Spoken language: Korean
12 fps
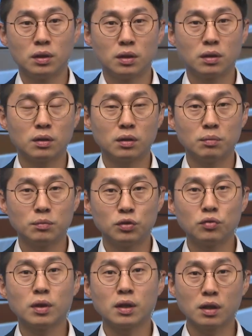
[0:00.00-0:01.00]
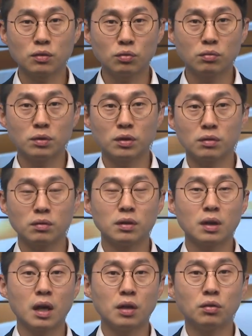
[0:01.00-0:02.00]
어, 미중 관계가 조금 더
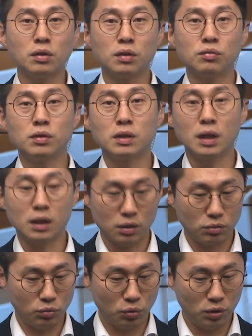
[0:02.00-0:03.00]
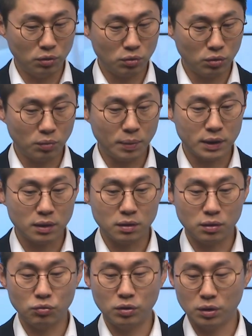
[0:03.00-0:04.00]
이제 개선이 될 수 있다라는 요인으로
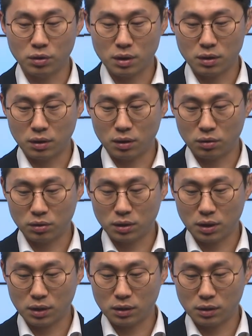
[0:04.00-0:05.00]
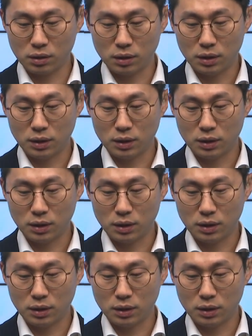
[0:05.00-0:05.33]
받아들이고 있는 것 같아요. 시장은